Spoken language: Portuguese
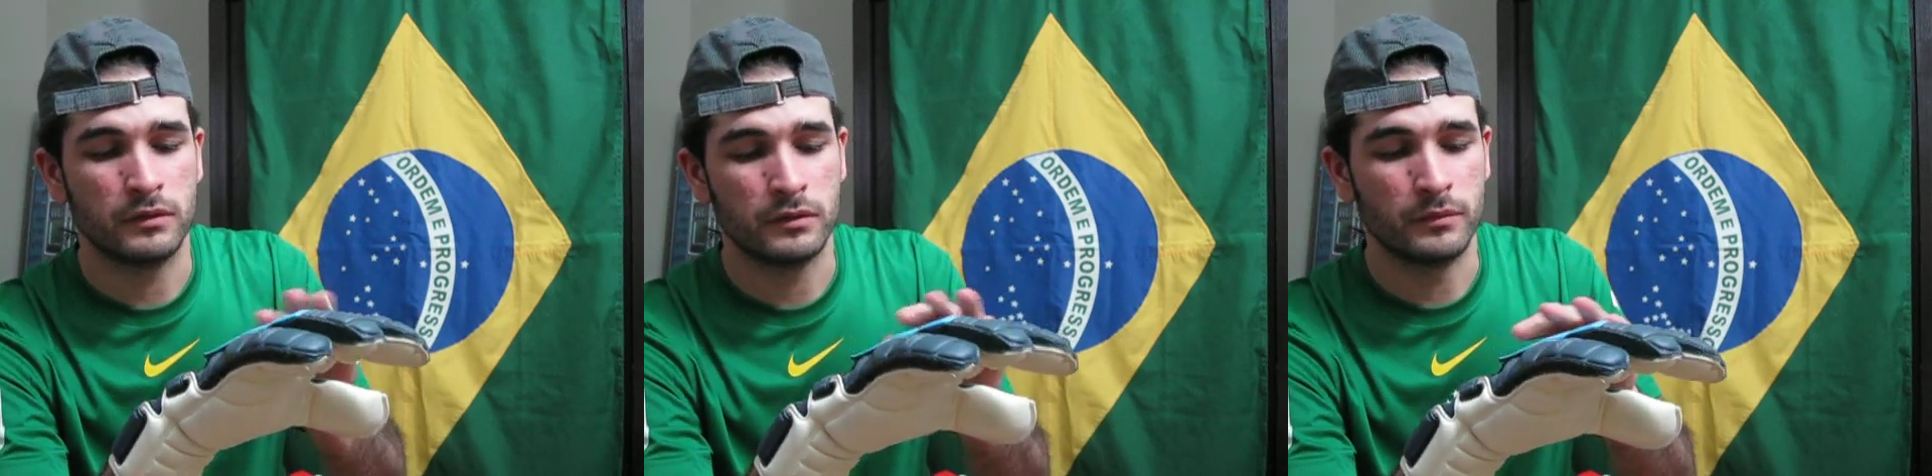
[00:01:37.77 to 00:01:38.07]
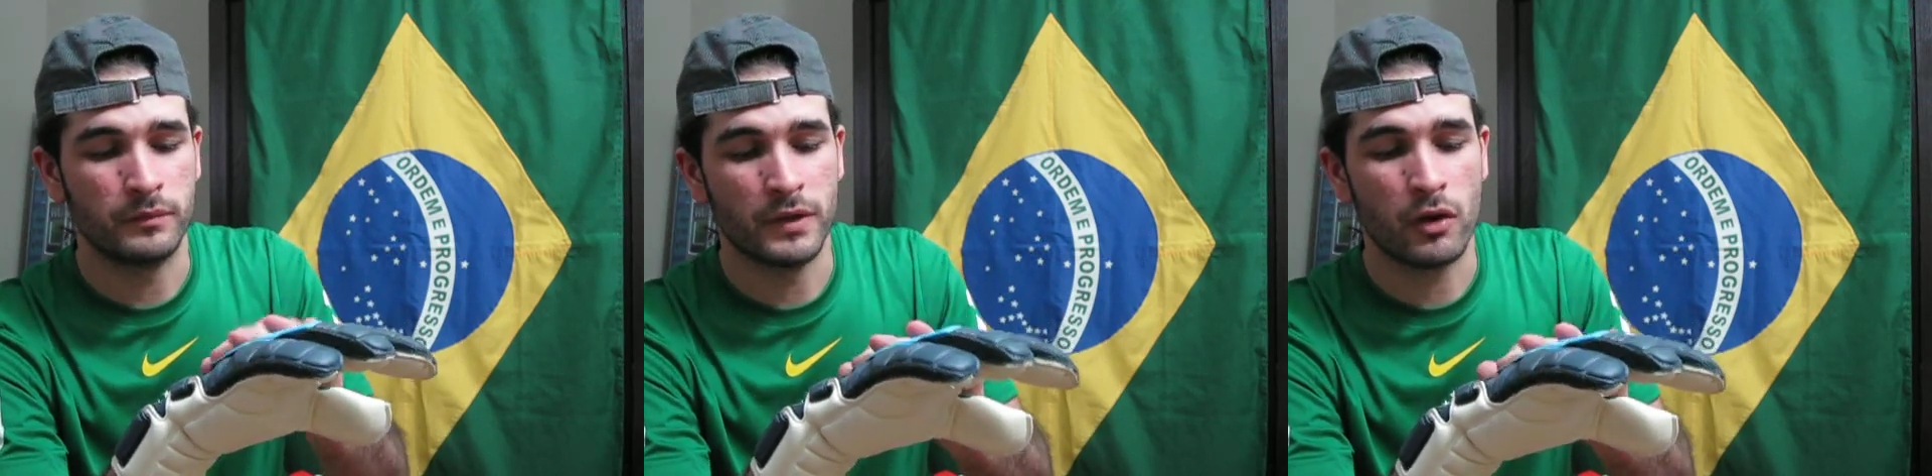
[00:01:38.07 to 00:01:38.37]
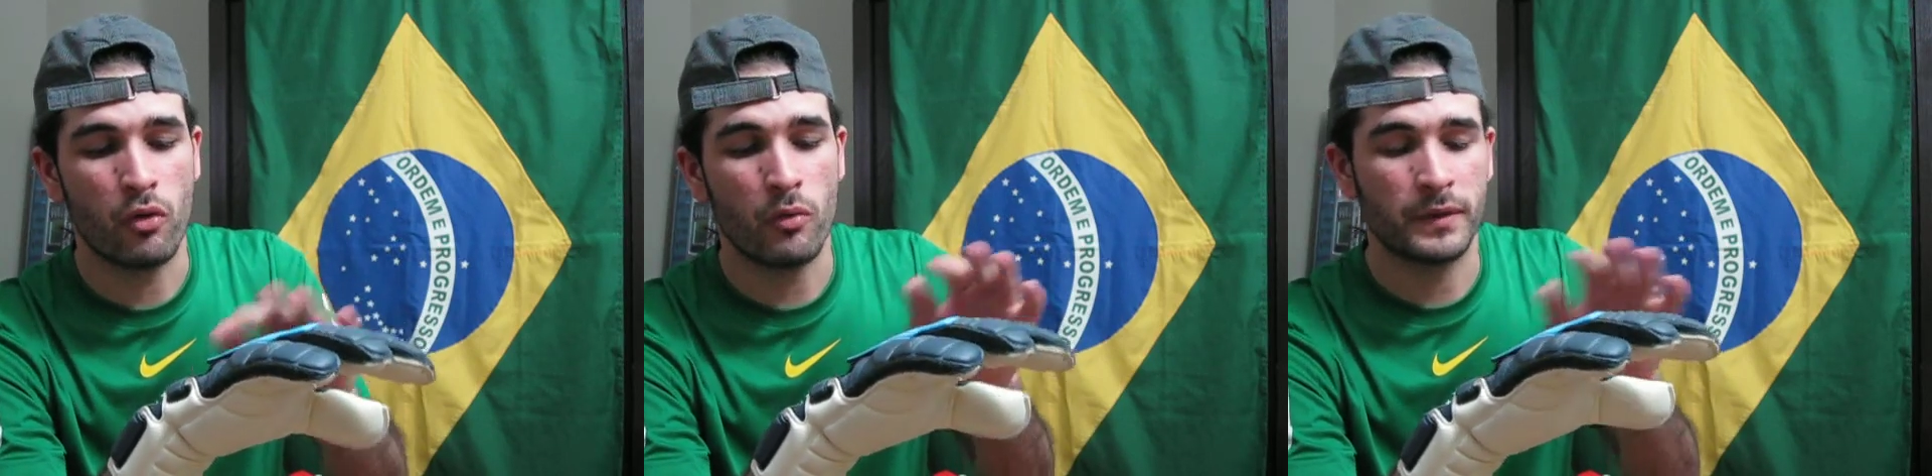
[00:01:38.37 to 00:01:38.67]
na
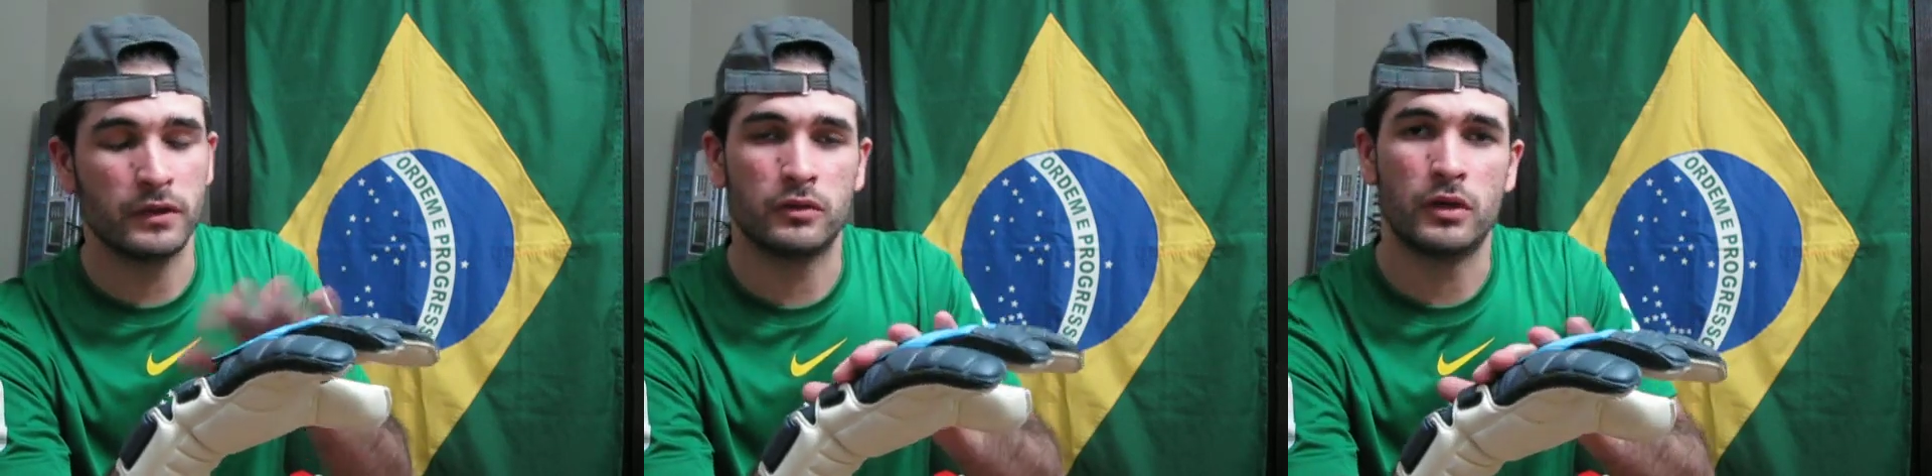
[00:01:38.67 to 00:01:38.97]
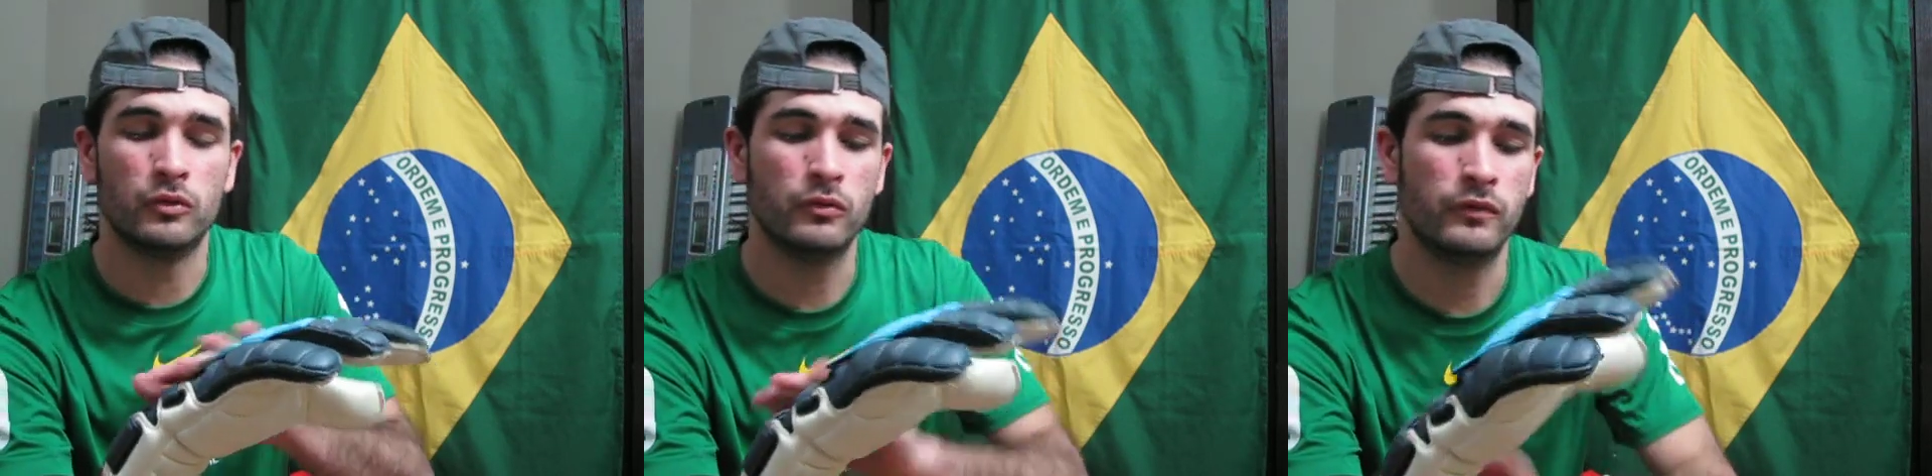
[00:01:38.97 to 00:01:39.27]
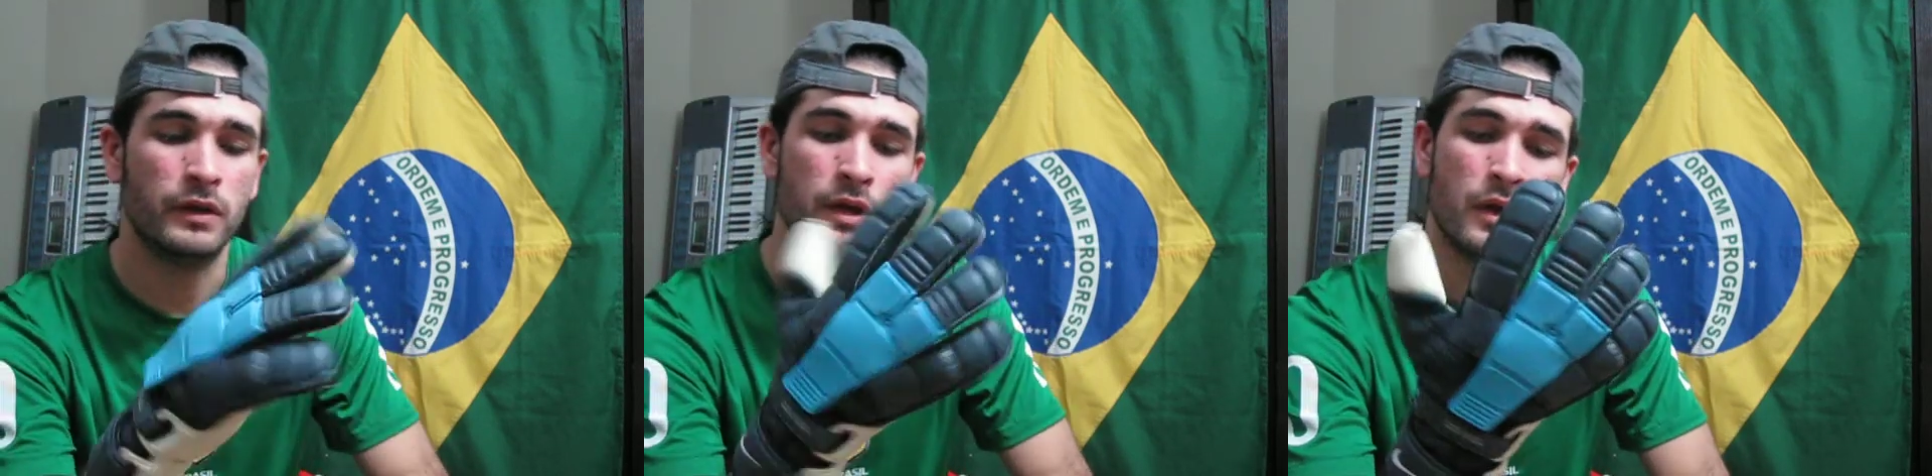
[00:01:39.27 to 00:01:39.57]
compra da, da, luva,